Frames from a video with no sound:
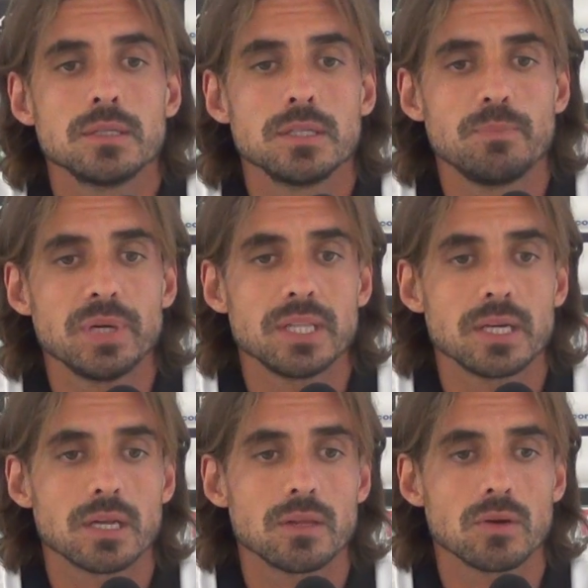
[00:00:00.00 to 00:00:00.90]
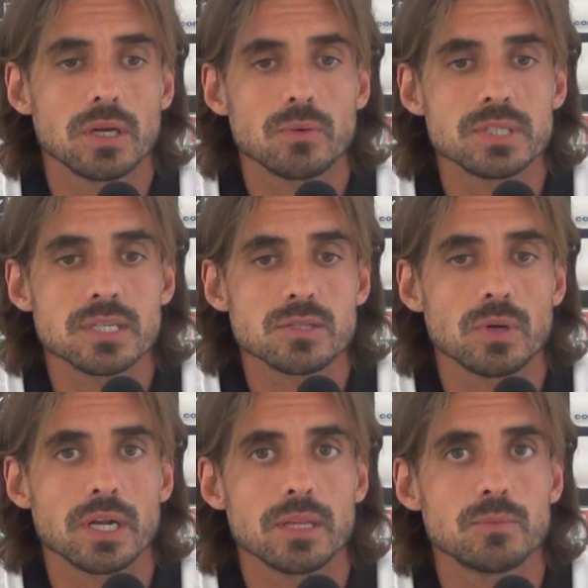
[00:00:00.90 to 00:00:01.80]
dipende, credo che questa
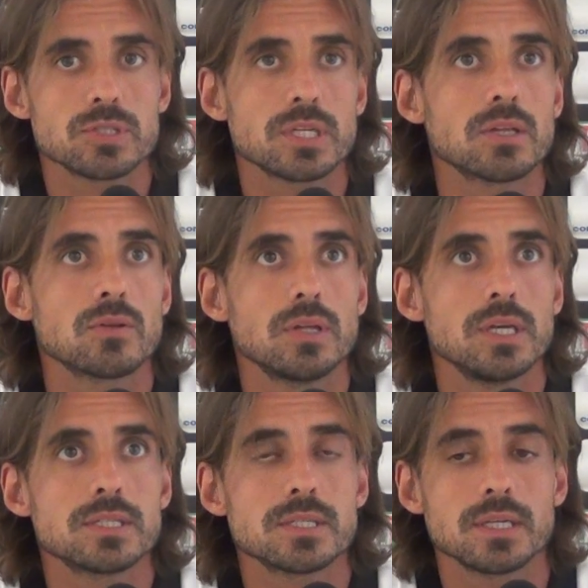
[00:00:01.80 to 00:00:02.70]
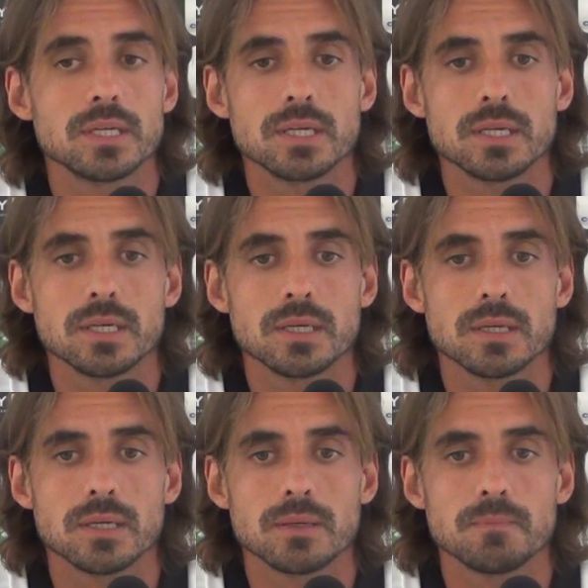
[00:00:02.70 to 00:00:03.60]
squadra ha dimostrato di
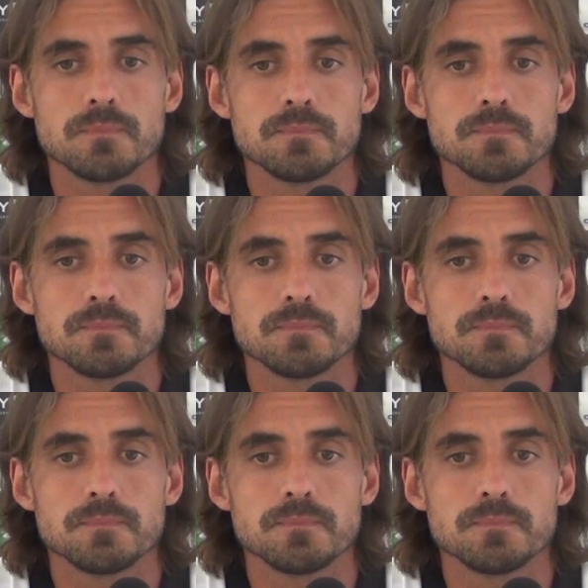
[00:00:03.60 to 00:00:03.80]
essere